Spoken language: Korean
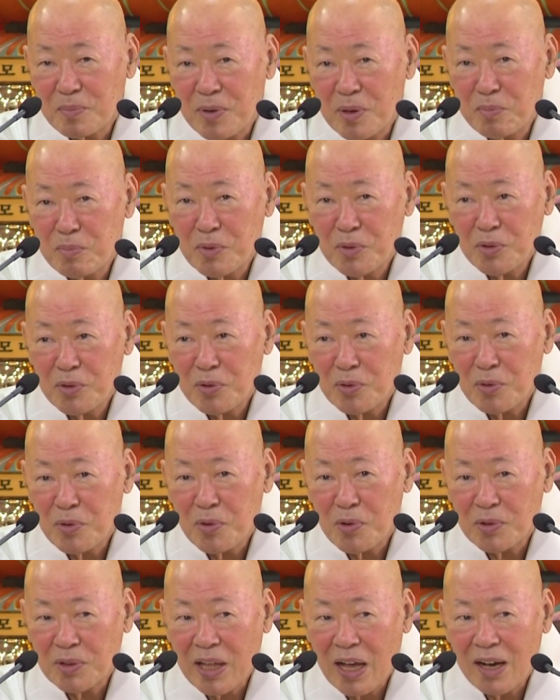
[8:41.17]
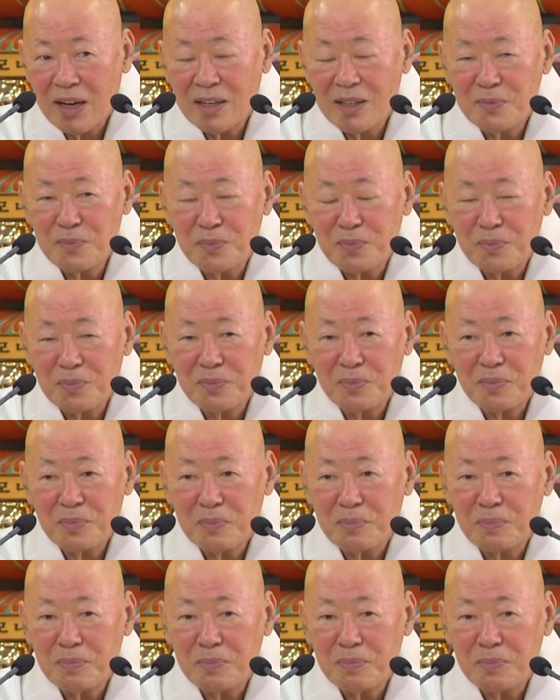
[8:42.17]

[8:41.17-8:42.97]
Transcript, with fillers: 법문 듣고 다음